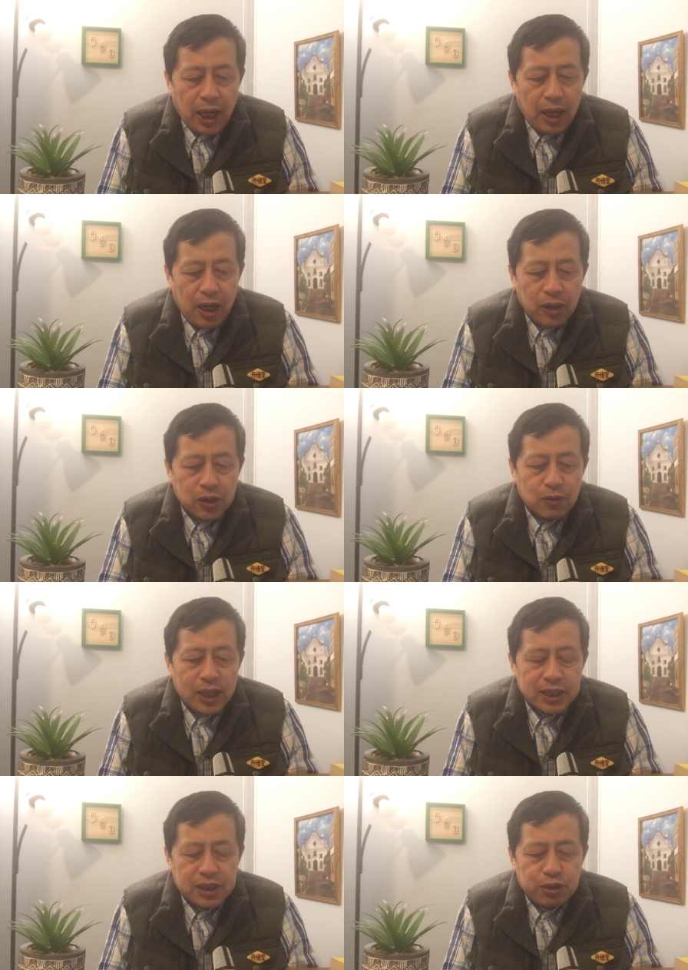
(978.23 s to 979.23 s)
好友的
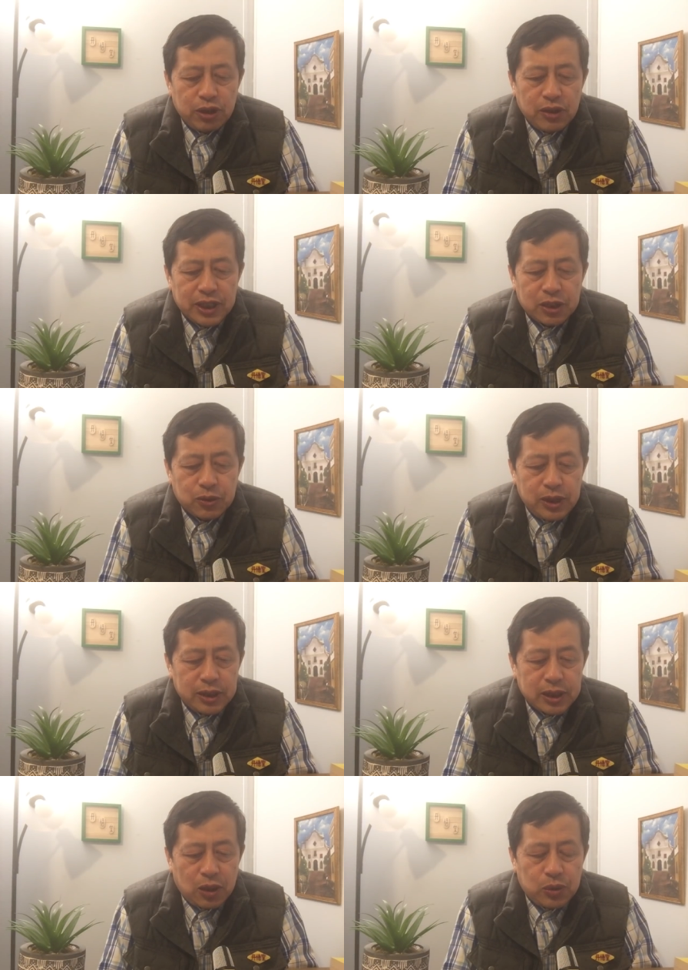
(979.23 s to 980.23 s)
关系持续6年左右，
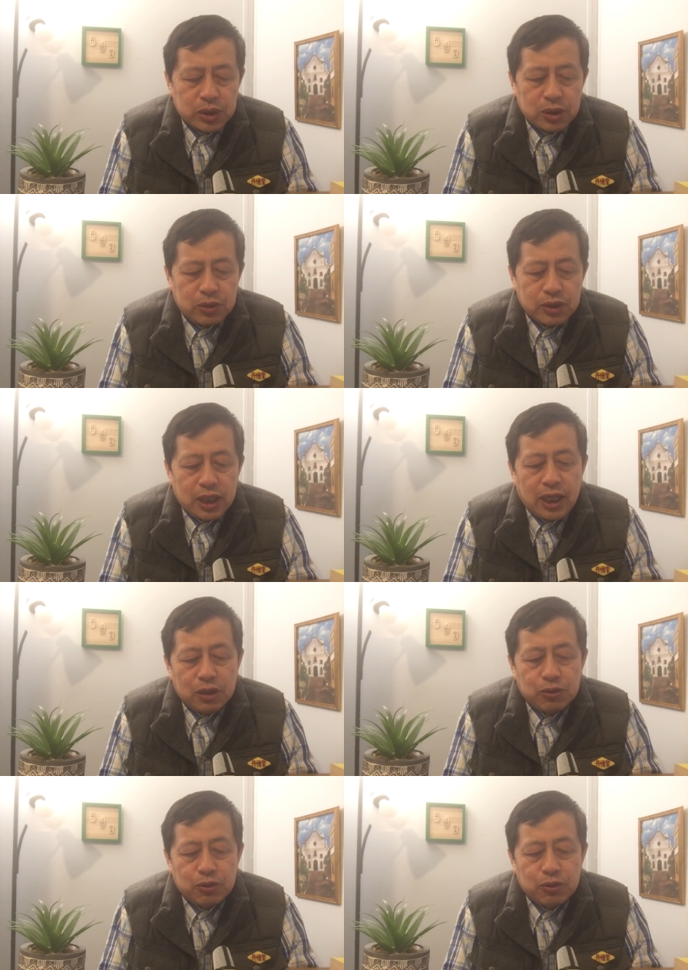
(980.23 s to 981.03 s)
一直到胡适从政啊，